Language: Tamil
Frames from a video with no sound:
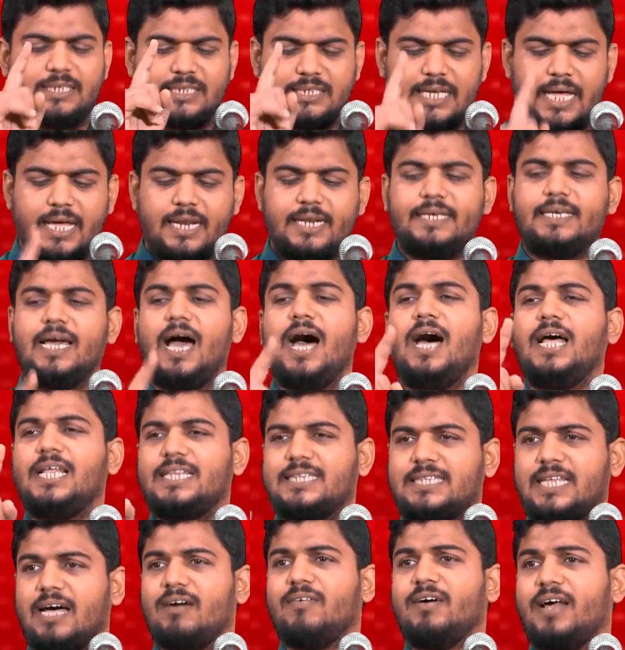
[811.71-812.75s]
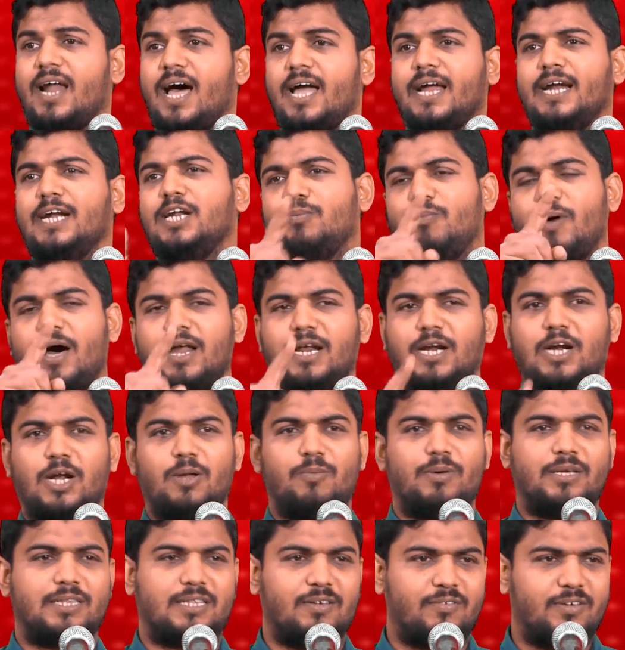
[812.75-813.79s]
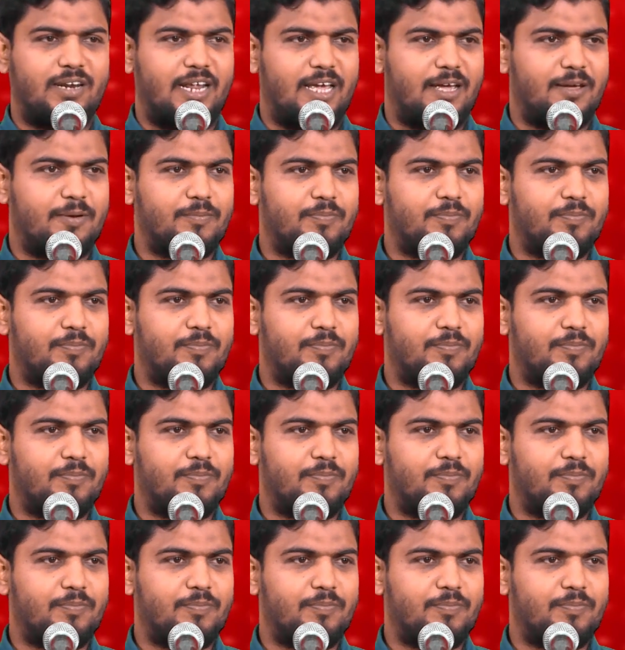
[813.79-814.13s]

சரியா தவறா என்று பார்க்கணுமே தவிர